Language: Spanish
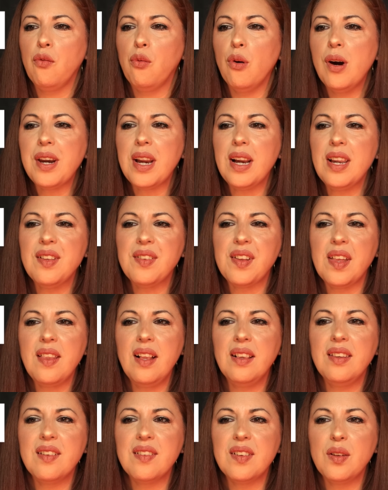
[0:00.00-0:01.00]
fue realizada
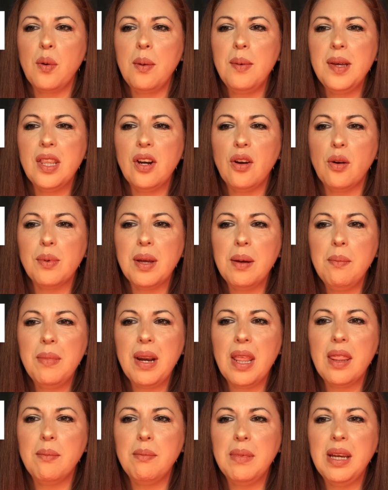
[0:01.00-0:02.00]
el 19 de
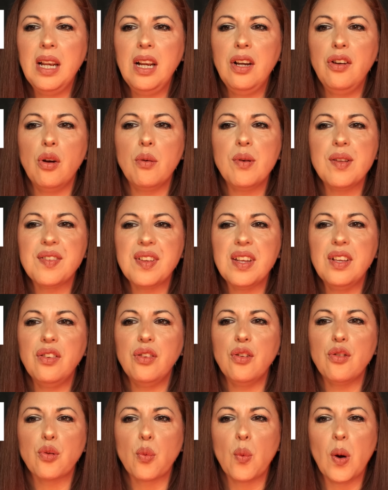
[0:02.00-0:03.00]
noviembre de
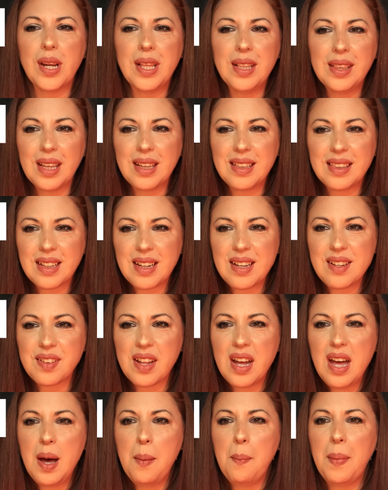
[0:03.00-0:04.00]
1943
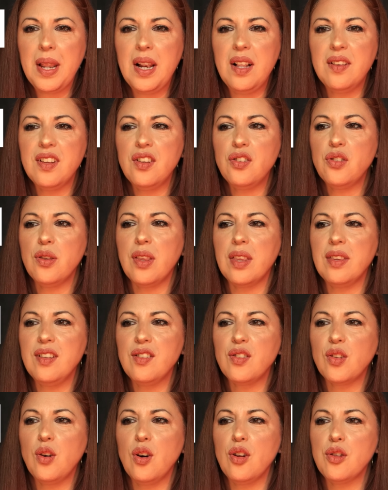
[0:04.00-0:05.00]
para el sello de
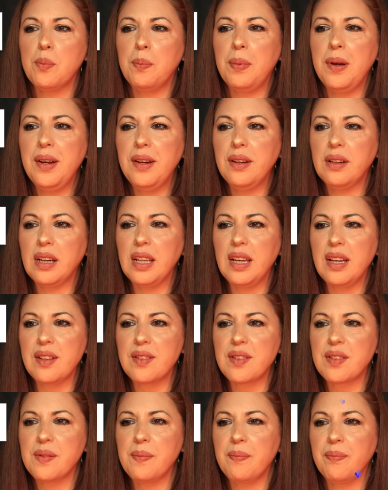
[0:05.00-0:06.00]
discos
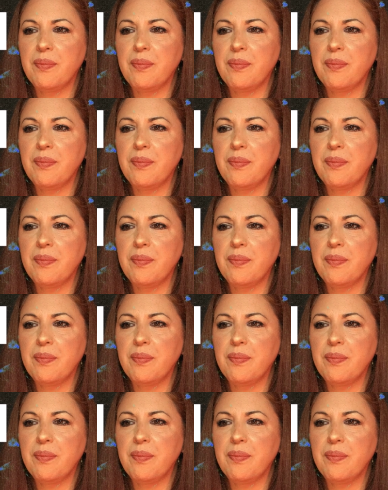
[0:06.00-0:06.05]
Peerless.